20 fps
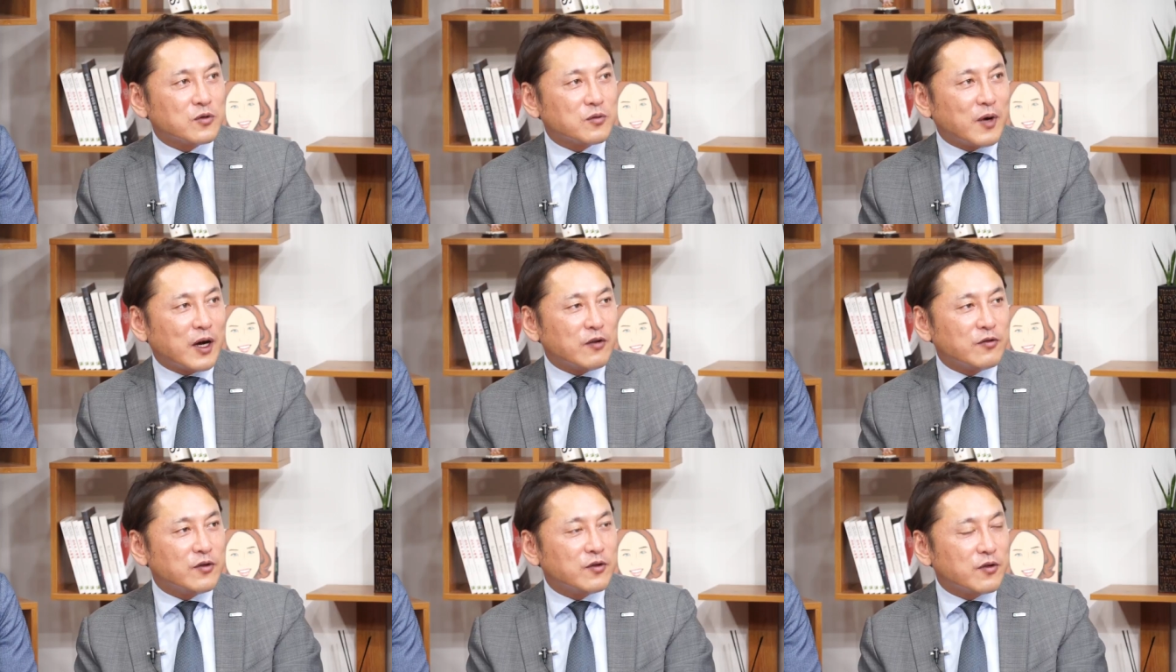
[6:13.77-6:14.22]

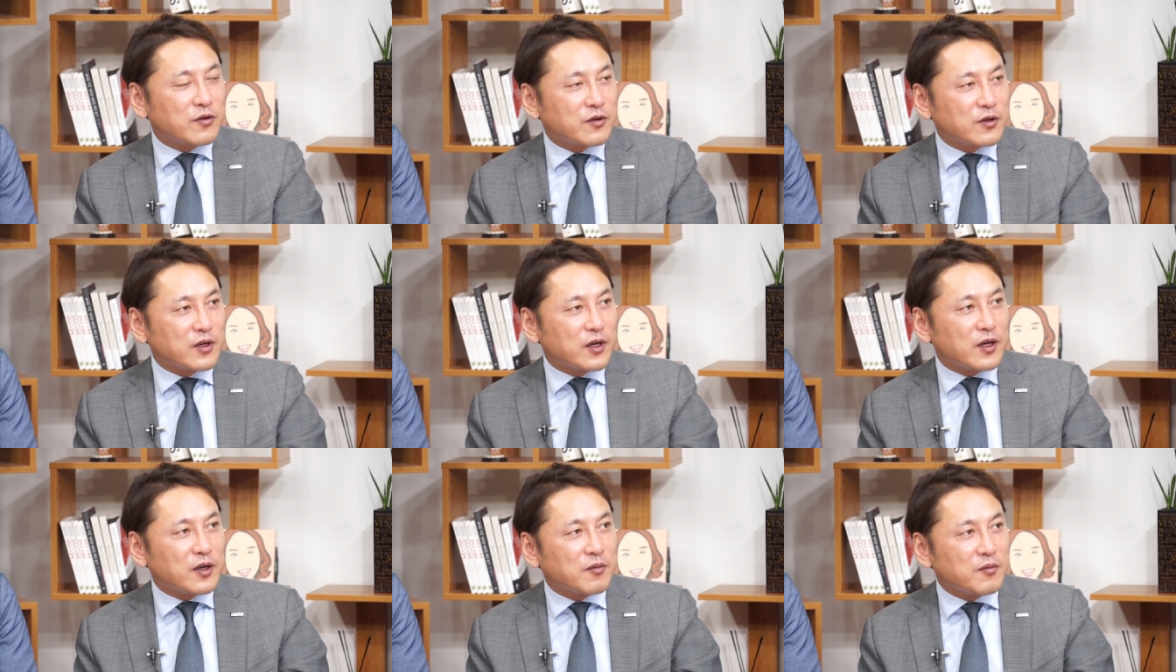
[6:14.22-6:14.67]
좀 알 수
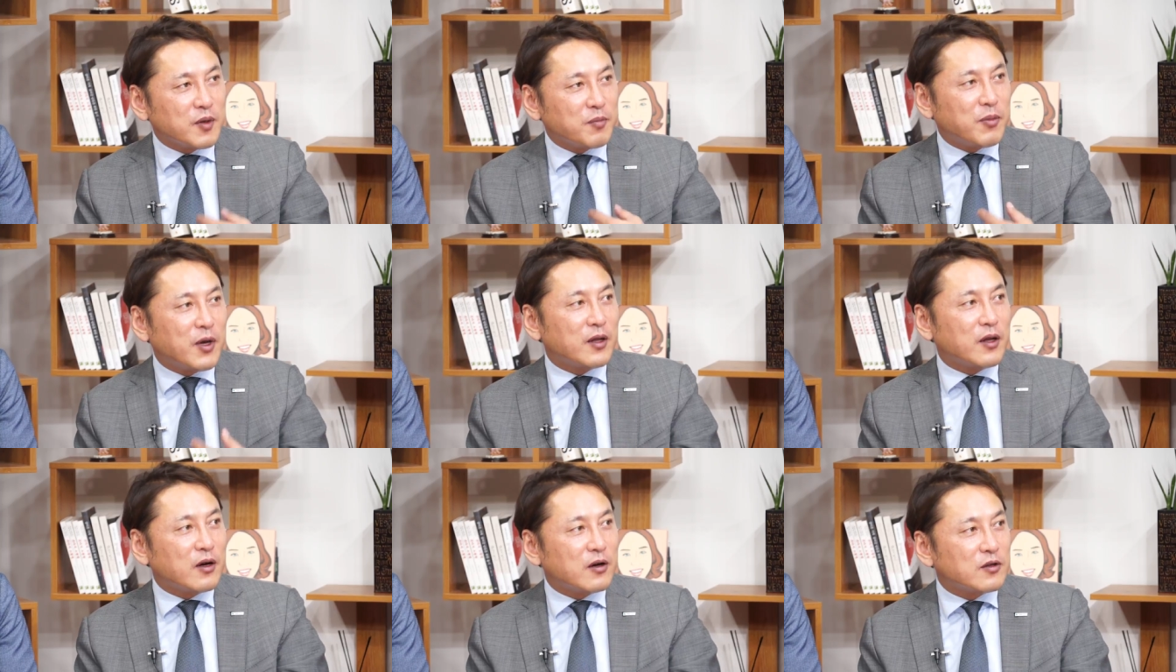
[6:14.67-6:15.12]
있었던 게
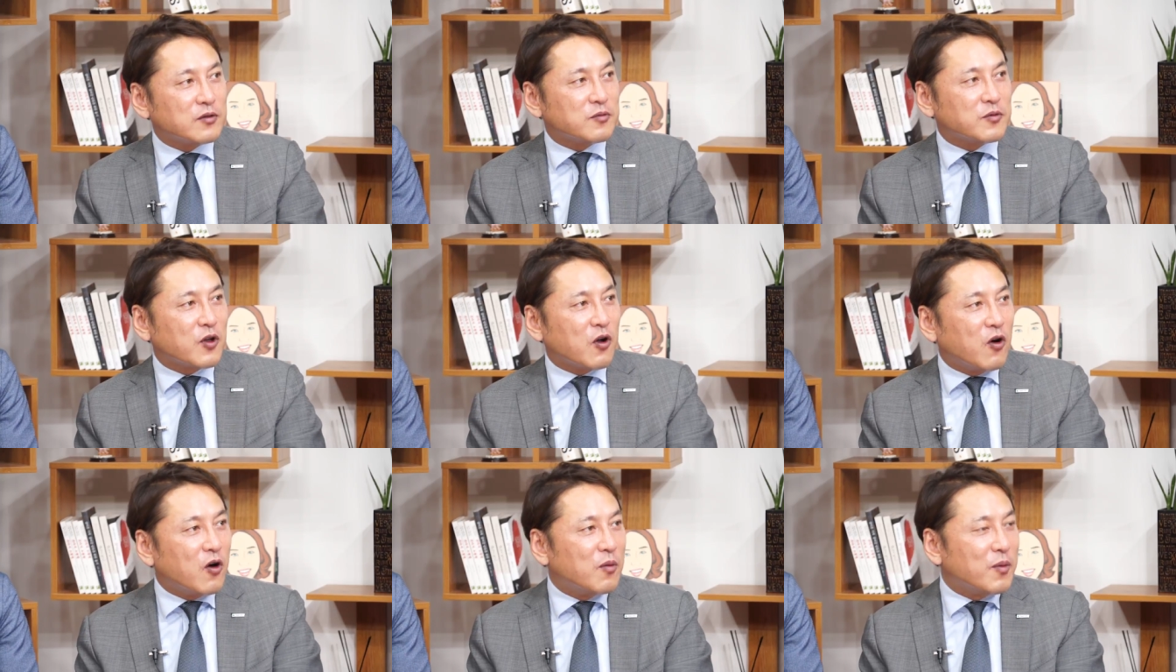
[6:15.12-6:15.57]
밑바닥을
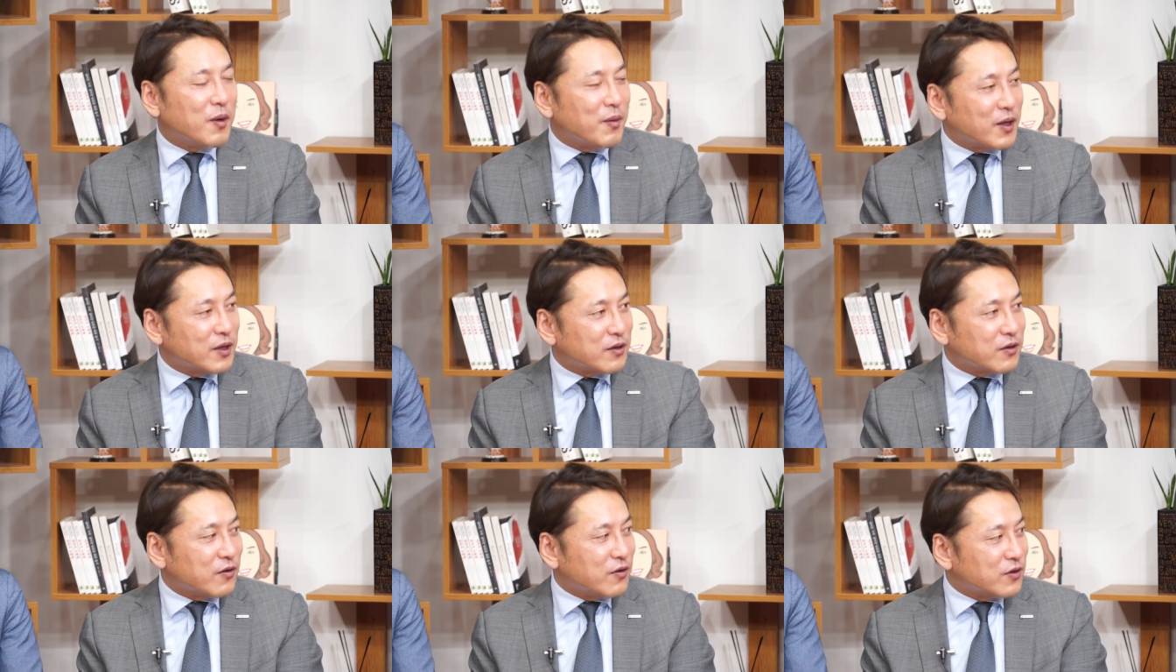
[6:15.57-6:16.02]
좀
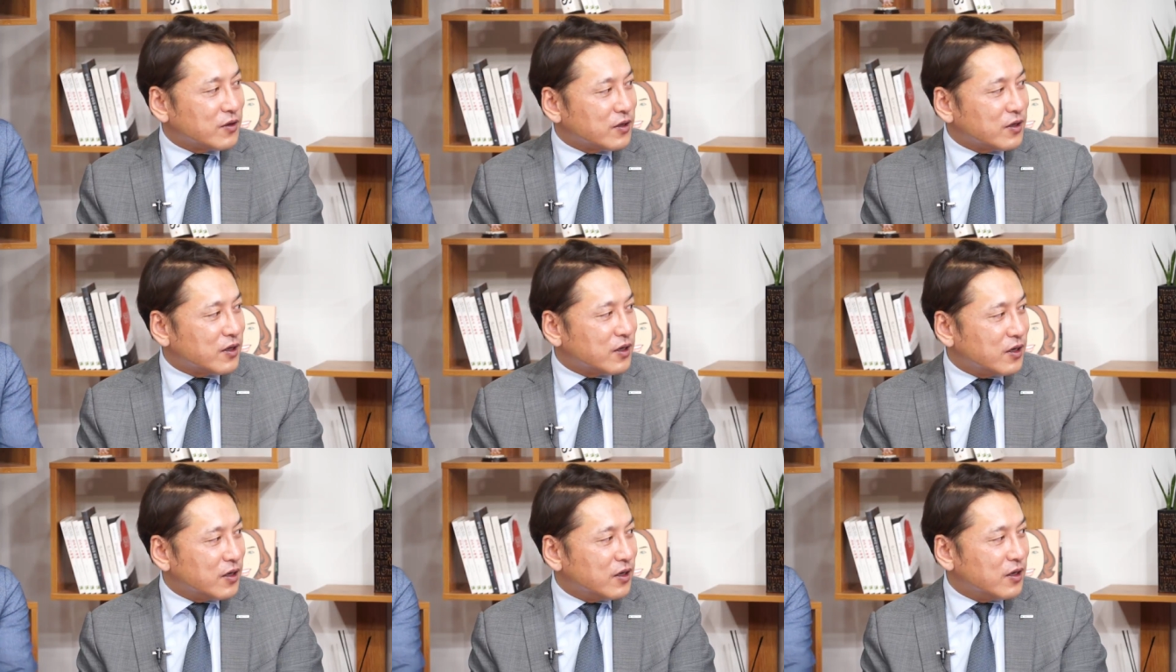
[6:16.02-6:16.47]
경험해봤던
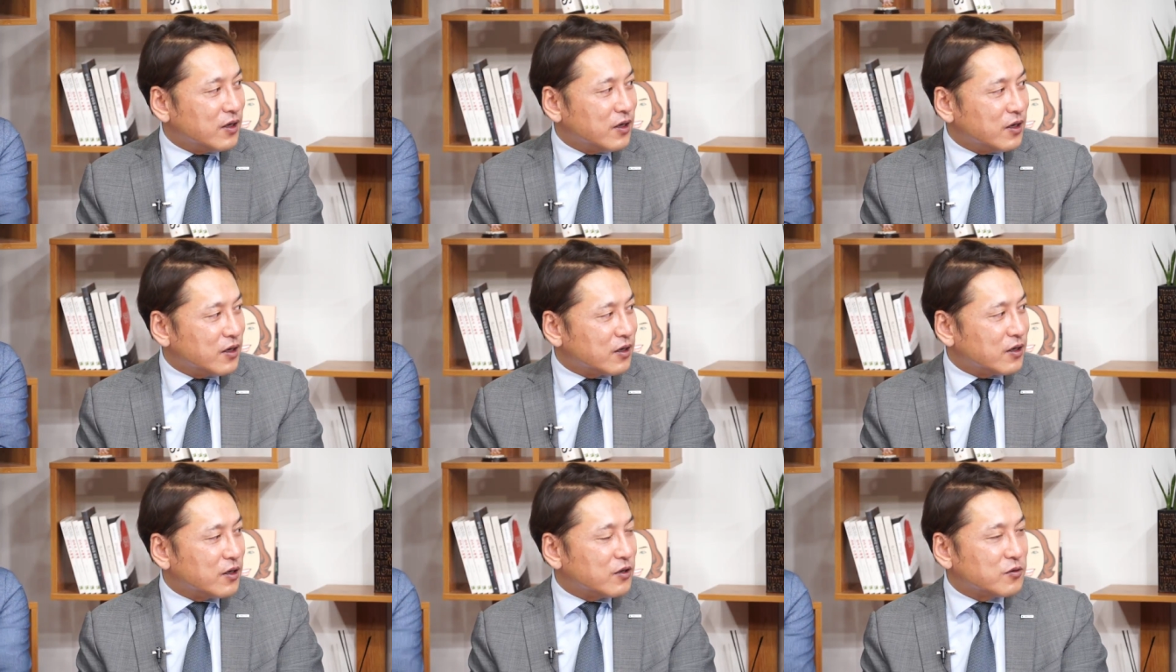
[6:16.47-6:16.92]
것들
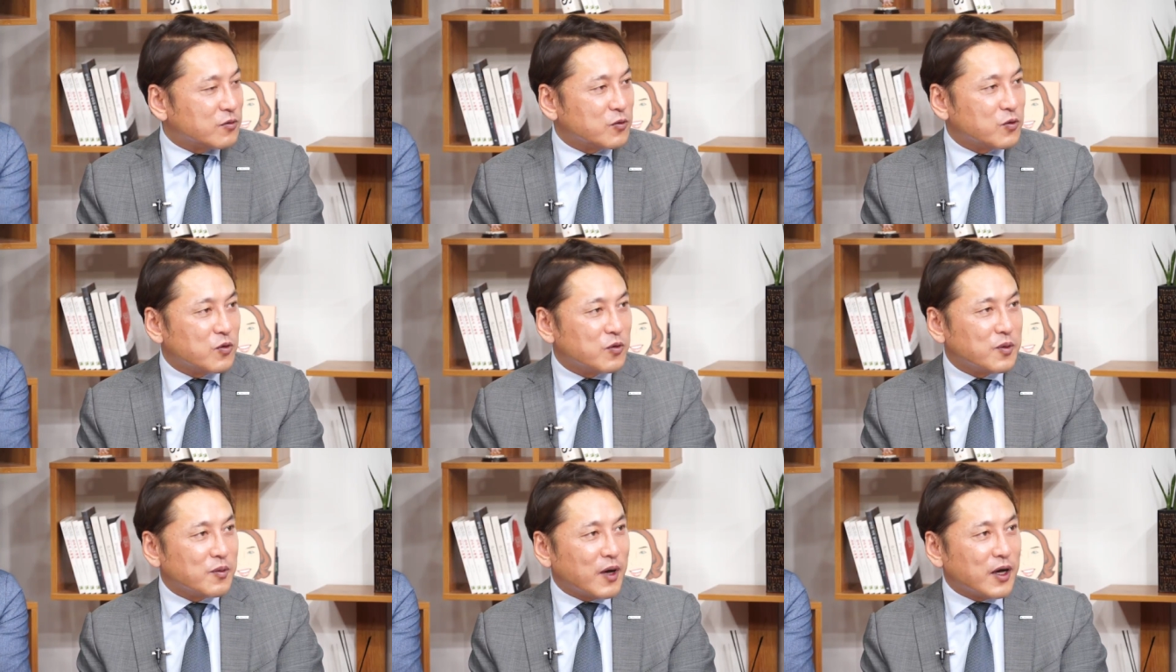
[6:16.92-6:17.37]
그게 좀
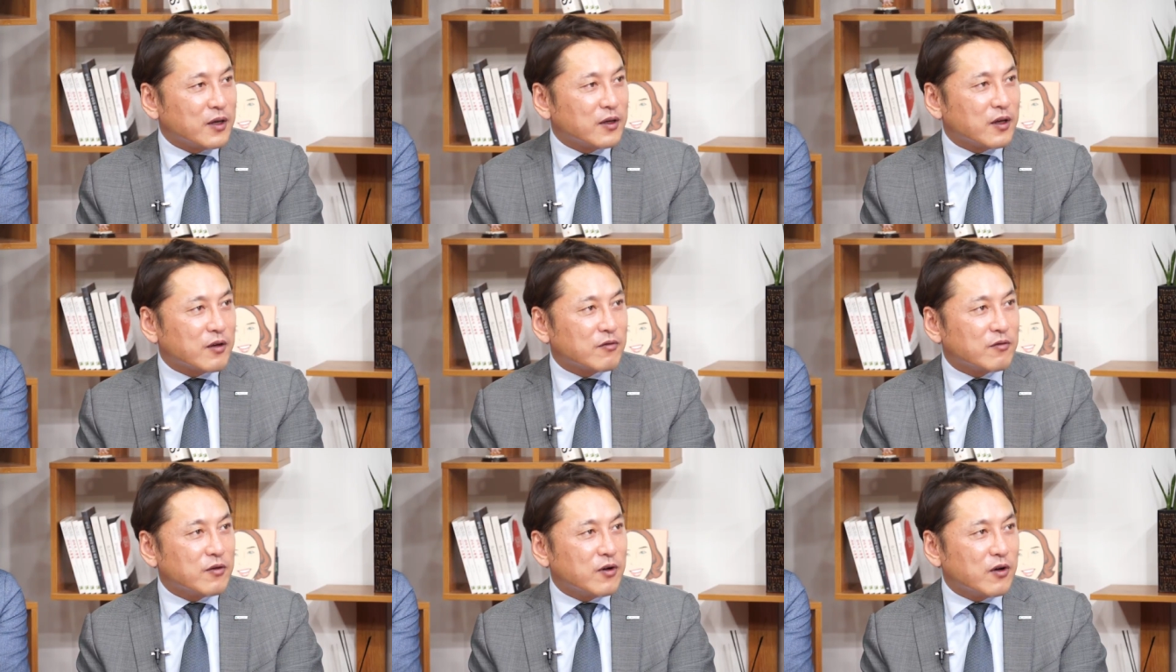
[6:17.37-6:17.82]
도움이 많이
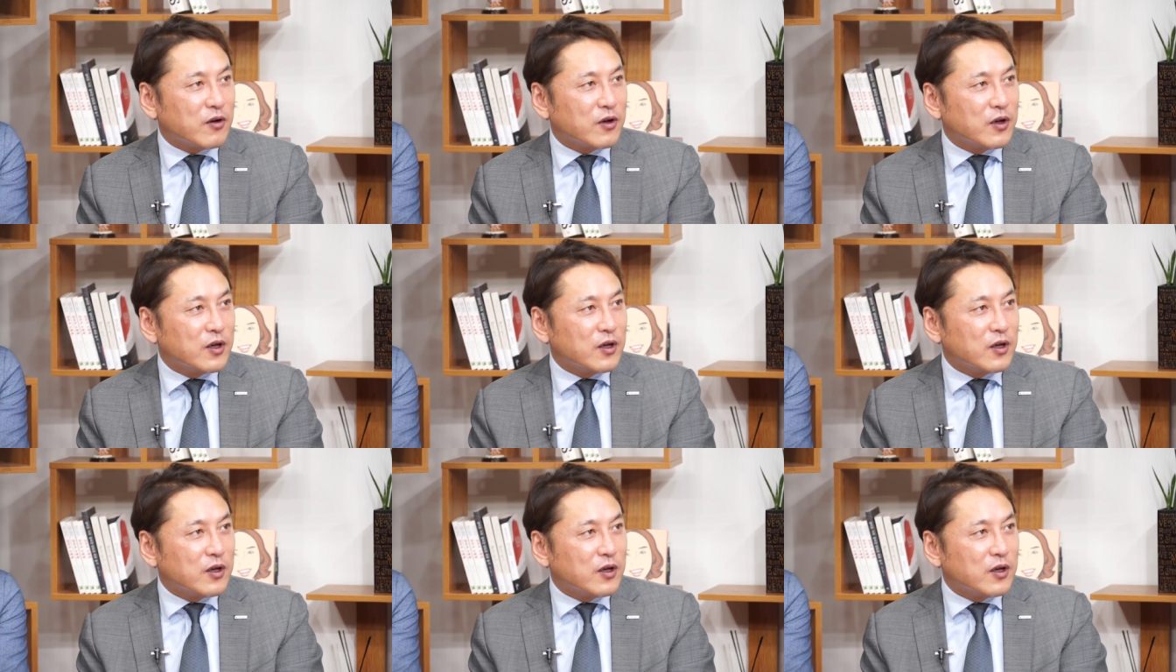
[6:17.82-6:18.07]
됐고요.